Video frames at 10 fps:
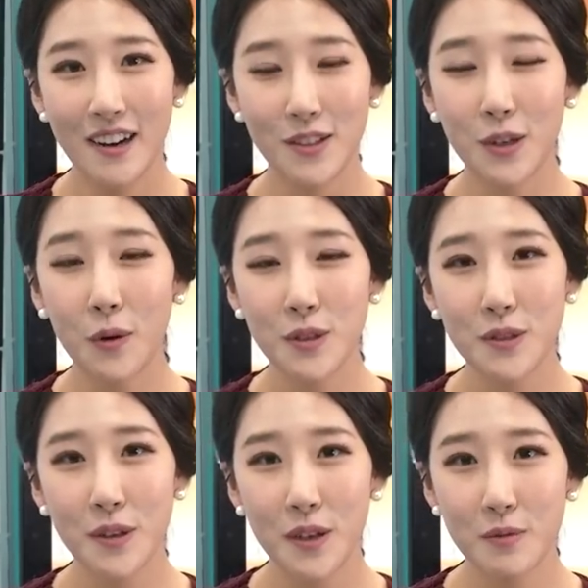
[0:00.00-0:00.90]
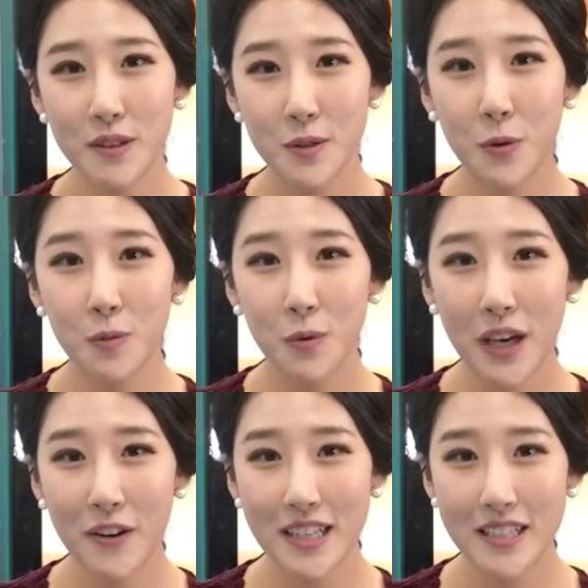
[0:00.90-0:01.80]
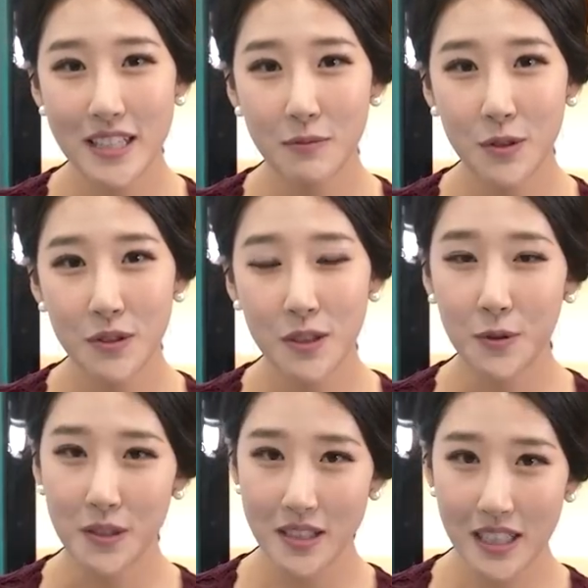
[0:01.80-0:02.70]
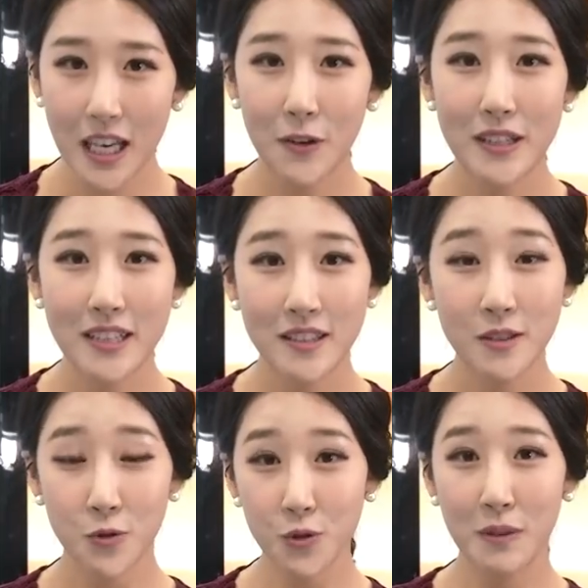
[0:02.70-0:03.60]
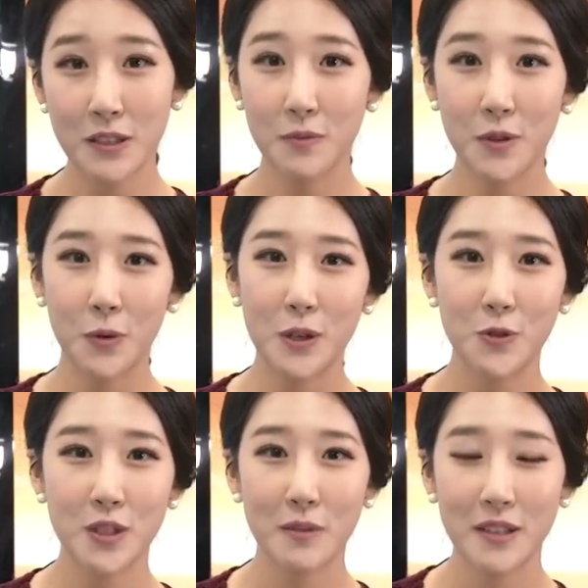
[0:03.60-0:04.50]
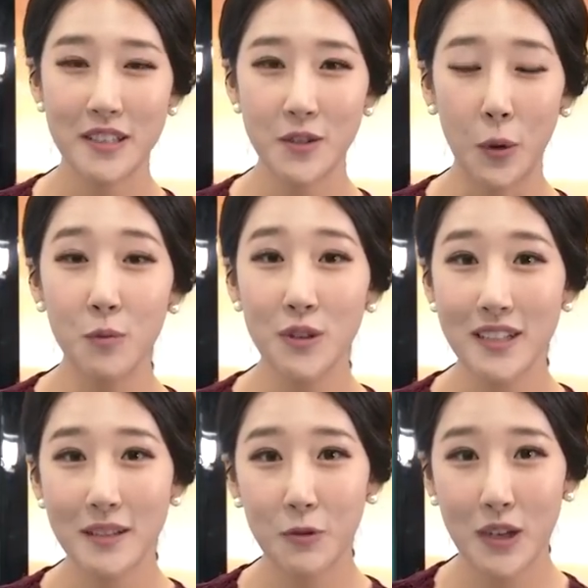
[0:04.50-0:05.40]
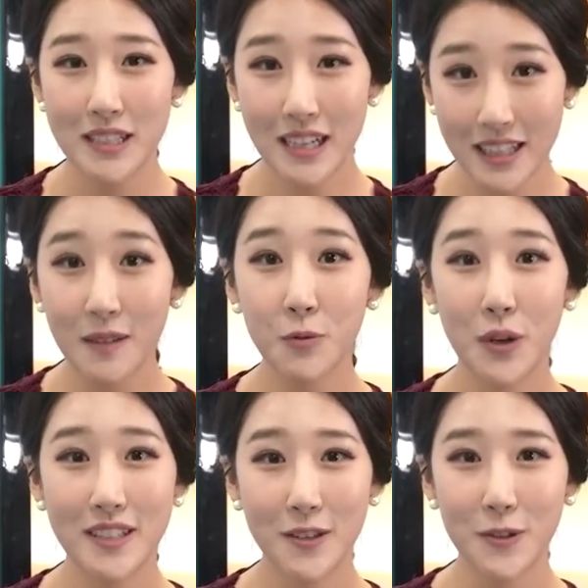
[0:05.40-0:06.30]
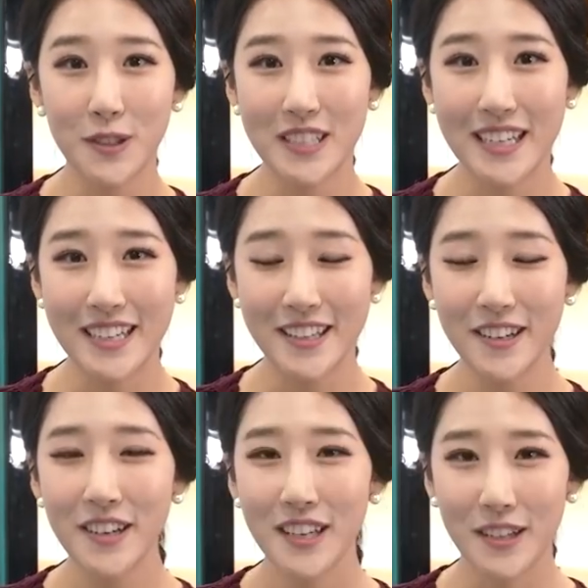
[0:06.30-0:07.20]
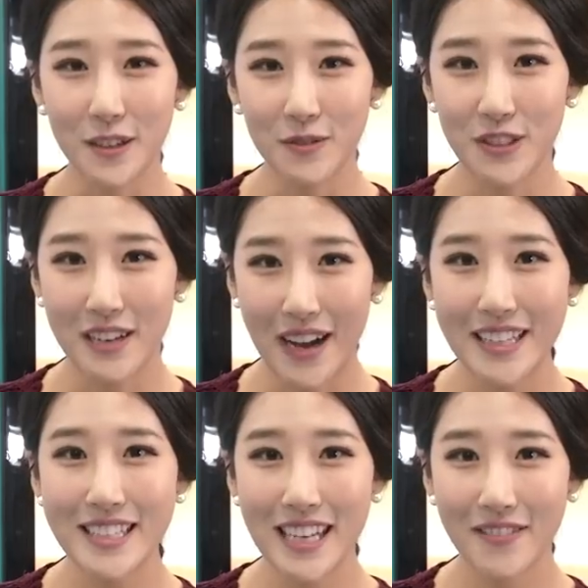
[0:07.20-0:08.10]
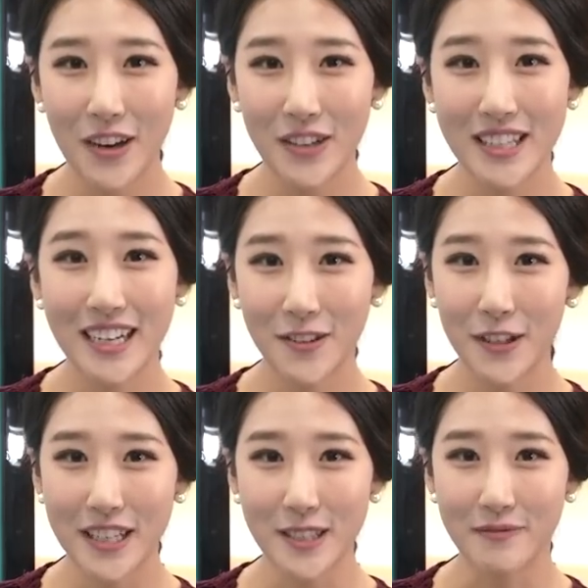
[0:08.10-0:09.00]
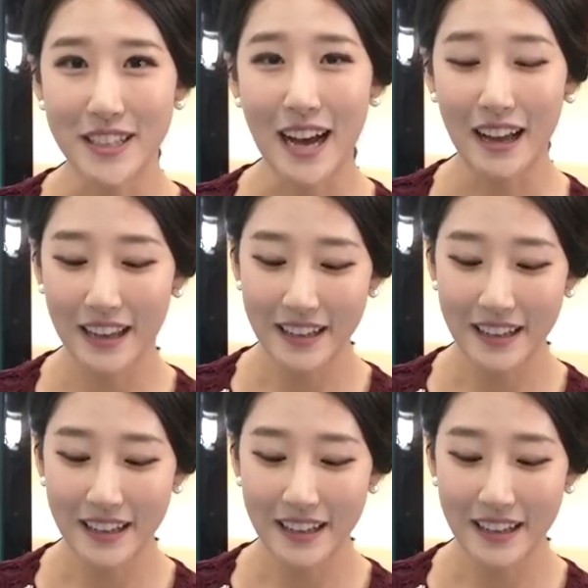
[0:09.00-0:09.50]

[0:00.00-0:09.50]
어, 들어오셔서 여러분들 종목에 관한 질문들 또 시장에 관한 궁금한 점들 올려주시면 은 전문가님과 상담 도와드리고 있으니까요. 여러분들의 많은 참여 기다리고 있겠습니다.